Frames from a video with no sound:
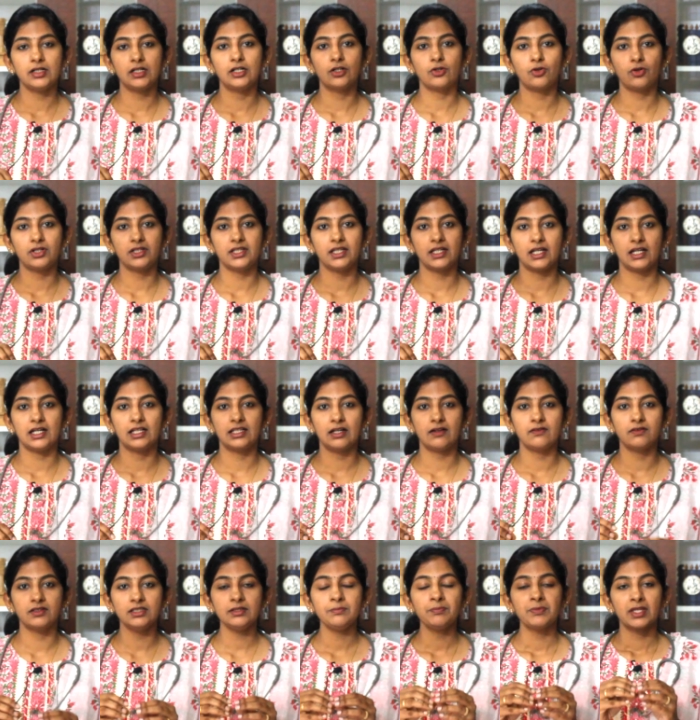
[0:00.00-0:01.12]
குழந்தைங்க அதாவது
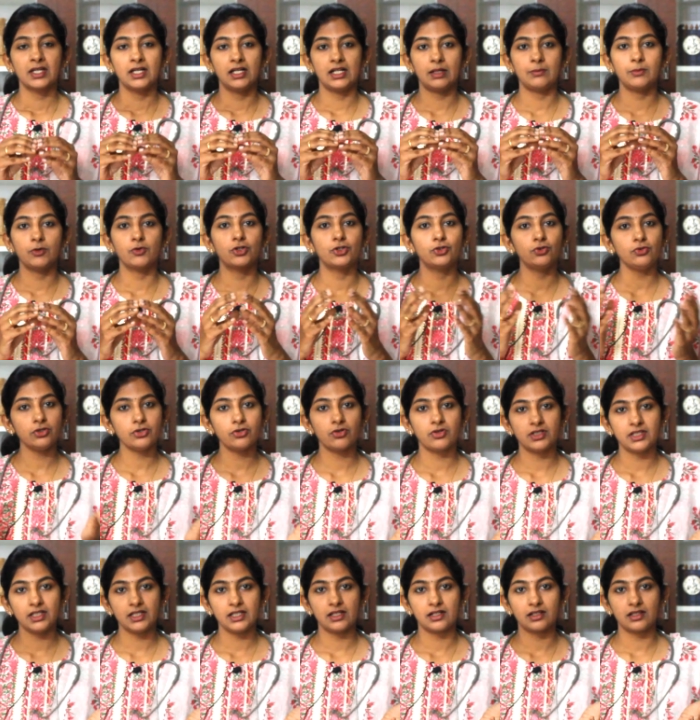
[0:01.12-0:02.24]
நம்ம ஒரு நூறு குழந்தைங்க
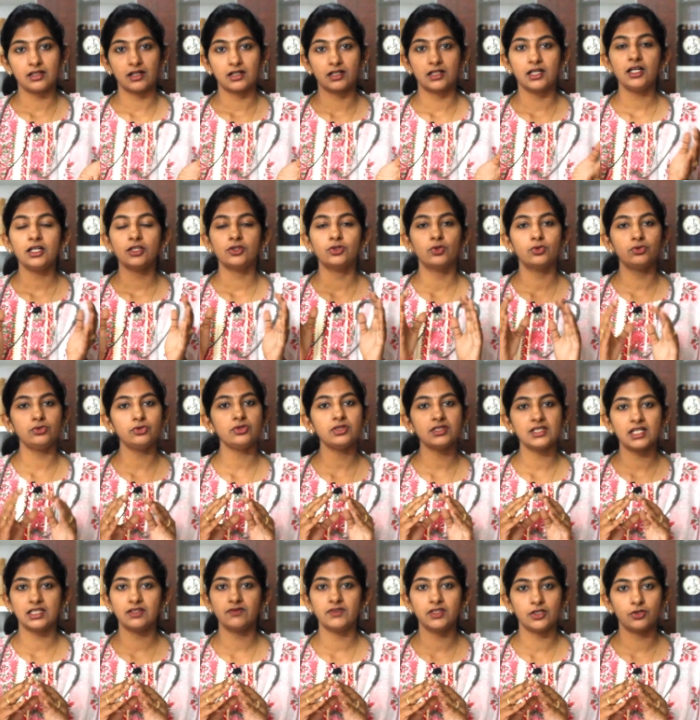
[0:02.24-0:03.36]
இருந்தாங்கன்னா தொண்ணூறு
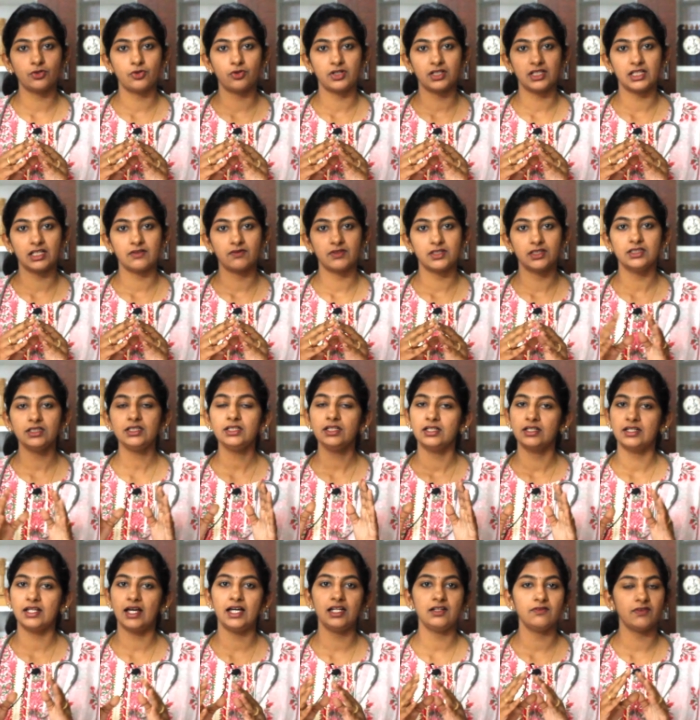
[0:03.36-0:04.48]
சதவீதம் குழந்தைங்க வந்து
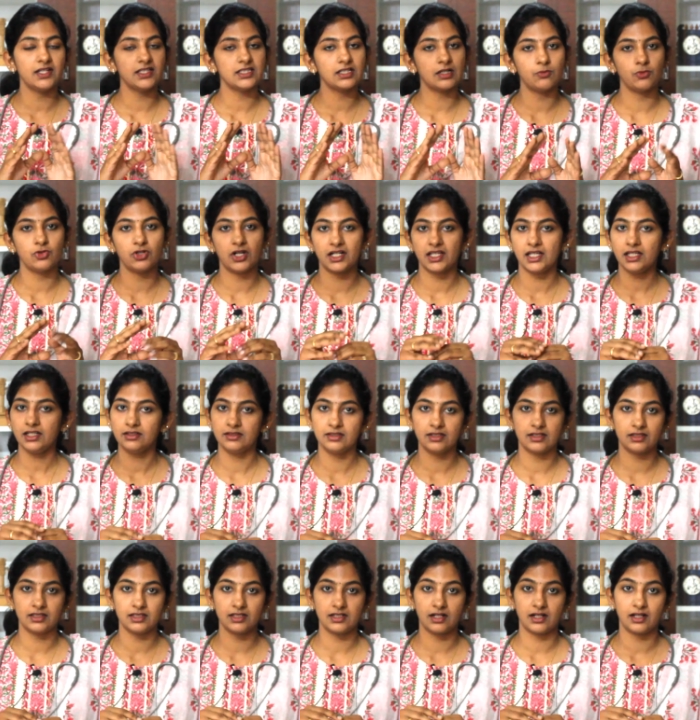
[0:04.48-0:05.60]
நாலு வயசுக்கு முன்னாடியே
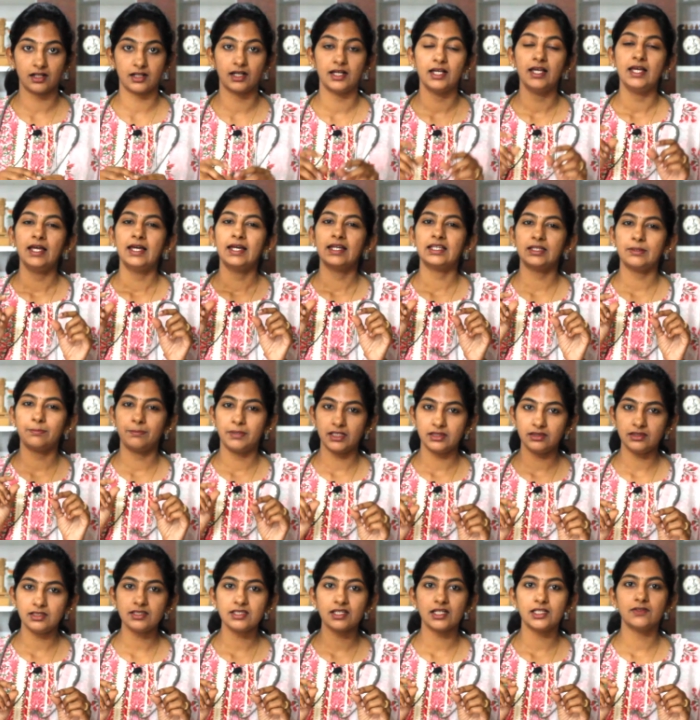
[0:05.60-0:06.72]
நிறுத்திடுறாங்க இந்த பத்து
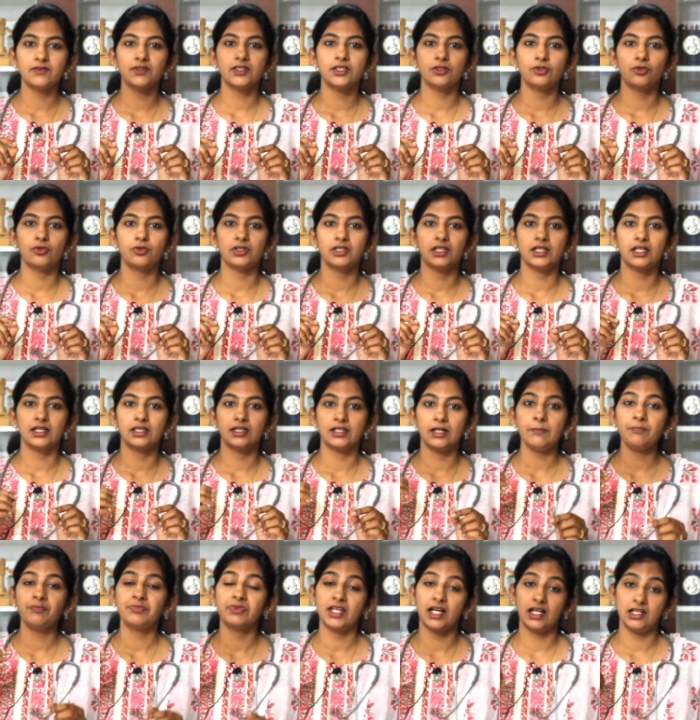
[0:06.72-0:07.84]
சதவீதம் குழந்தைங்க தான்
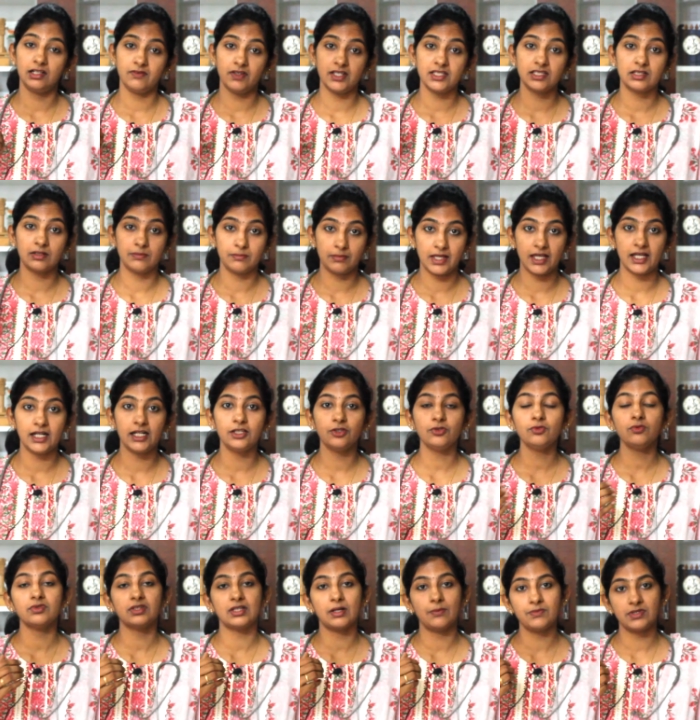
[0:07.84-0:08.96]
நாலு வயசுக்கு மேலேயும்
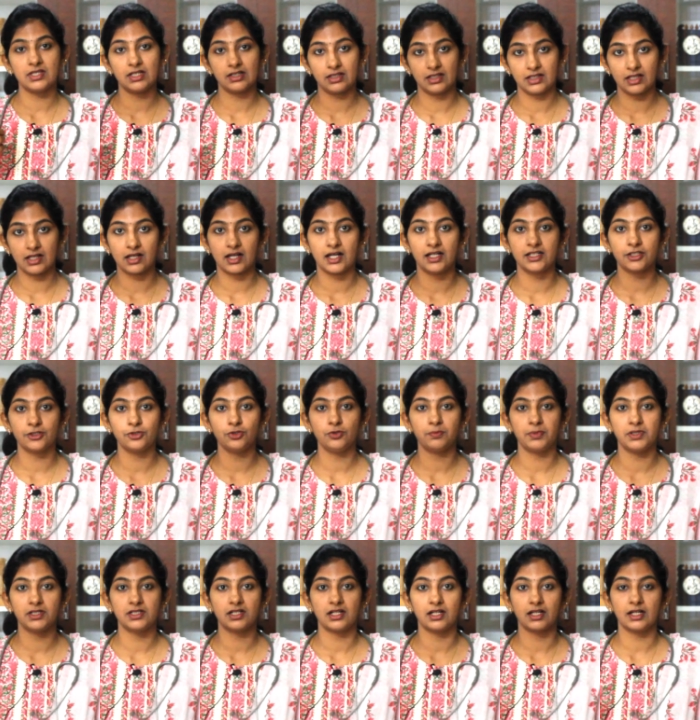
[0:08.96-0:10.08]
தம் சக்கிங்க கண்டினியூ
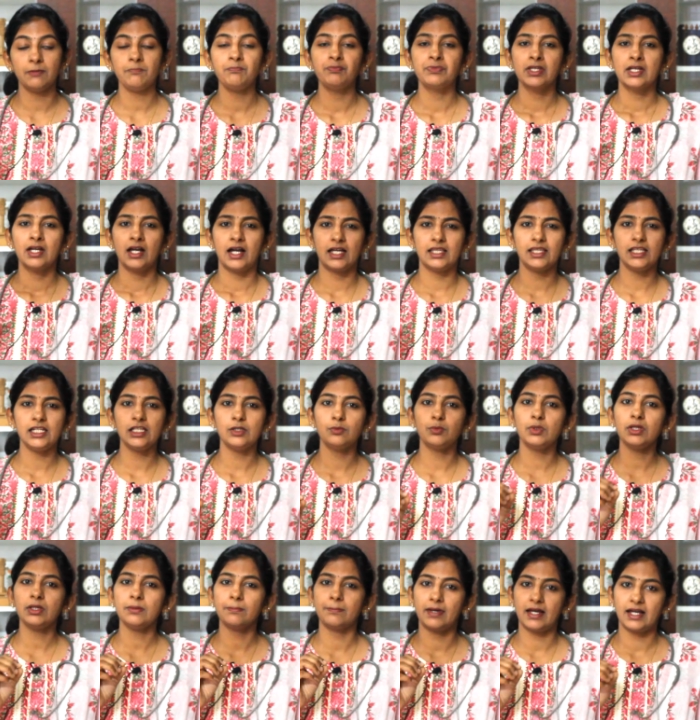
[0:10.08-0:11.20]
பண்ணுறாங்க அதுலேயுமே
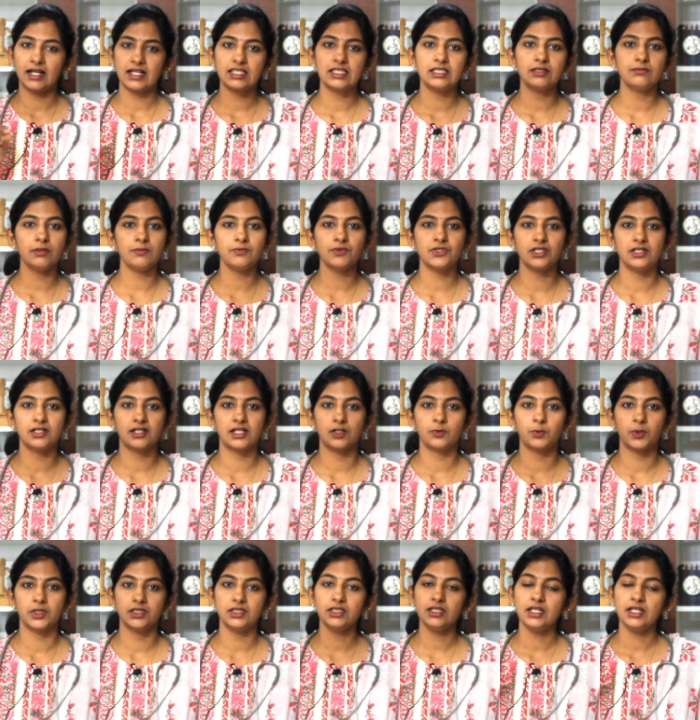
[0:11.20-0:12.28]
மேக்ஸிமம் சில்ட்ரன் வந்து